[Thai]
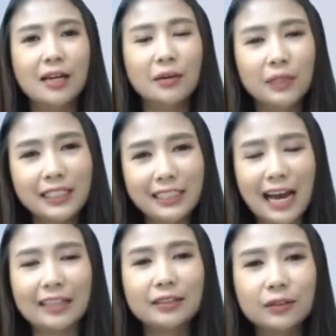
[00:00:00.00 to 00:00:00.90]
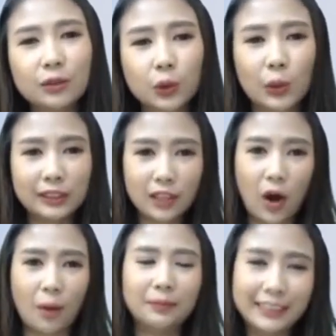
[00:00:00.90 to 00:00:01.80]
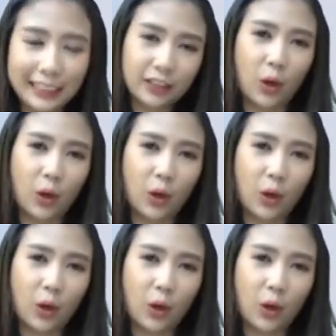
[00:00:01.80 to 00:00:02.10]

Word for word: วิธีการตรวจสอบจิต